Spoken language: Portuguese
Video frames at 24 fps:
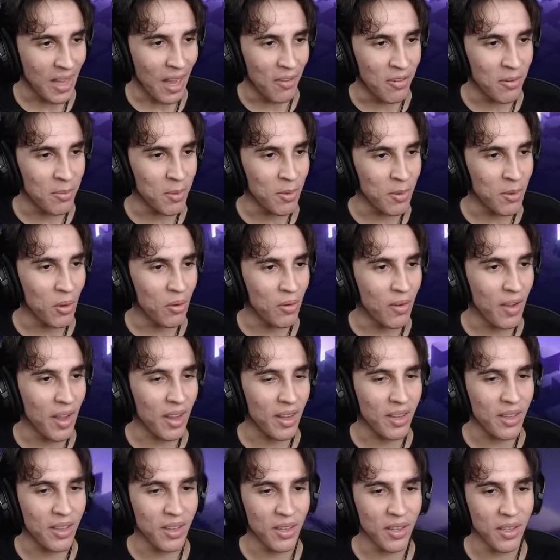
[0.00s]
Tá, vamos de novo. É
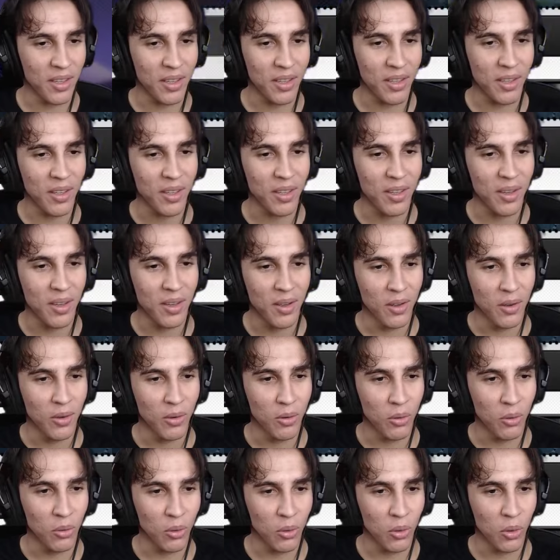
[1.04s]
aqui.
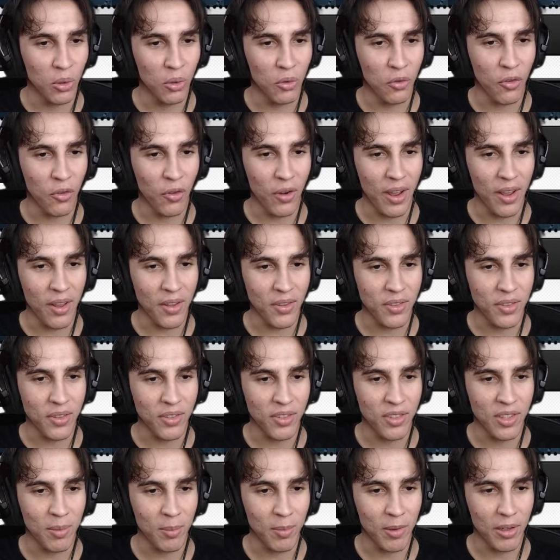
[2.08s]
O novo é esse de
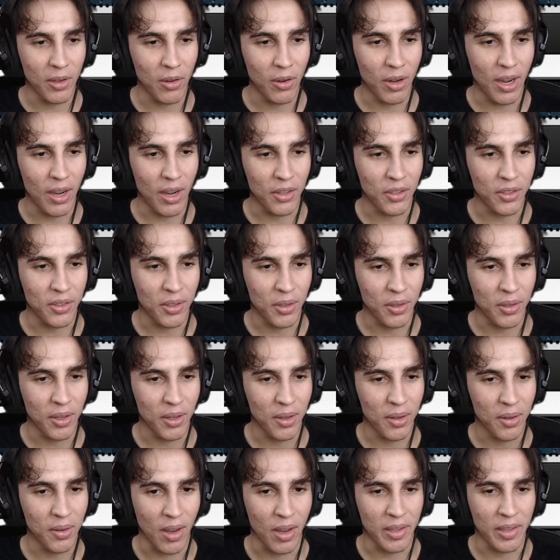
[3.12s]
cima ali, eu acho, então,
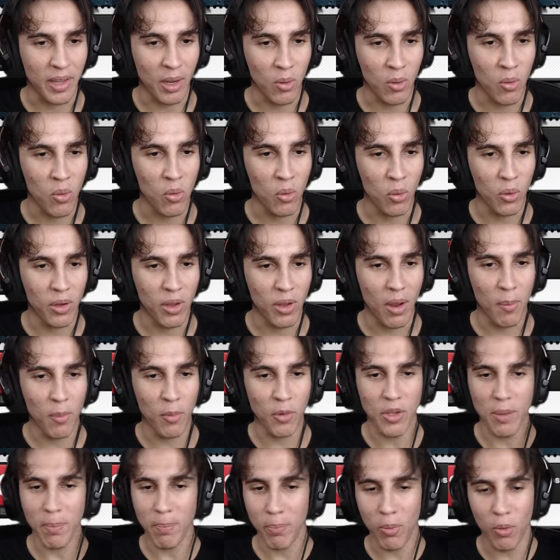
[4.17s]
né? É, tá concluído. É
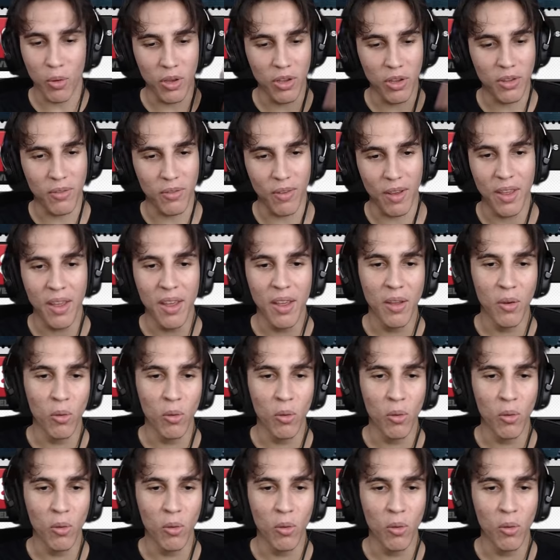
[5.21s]
muita burrice, velho.